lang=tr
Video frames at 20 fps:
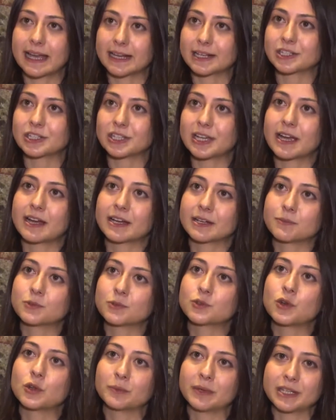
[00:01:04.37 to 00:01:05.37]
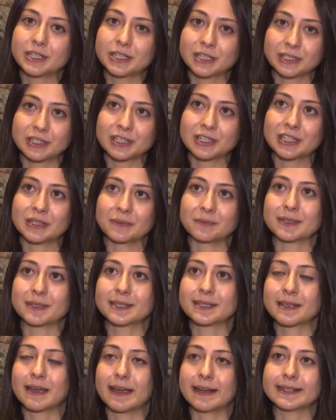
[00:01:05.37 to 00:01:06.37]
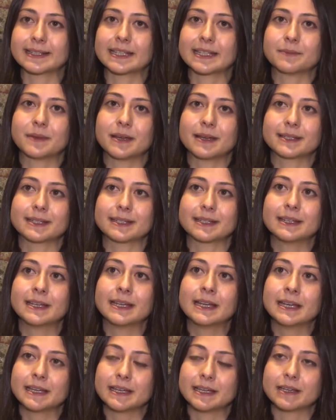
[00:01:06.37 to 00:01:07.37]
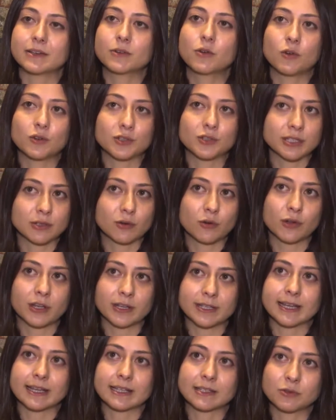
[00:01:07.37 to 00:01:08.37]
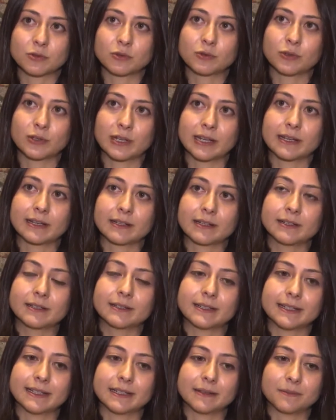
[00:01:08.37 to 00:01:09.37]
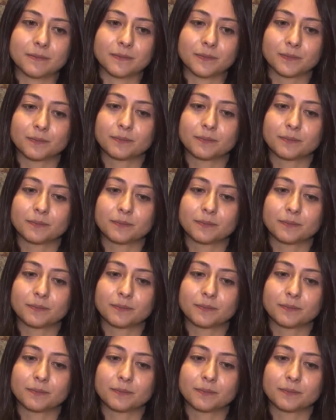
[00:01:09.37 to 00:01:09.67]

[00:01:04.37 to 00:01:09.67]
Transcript: geldiğince yardımcı olmaya çalıştığımız, aynı zamanda e, konser organizasyonuyla e,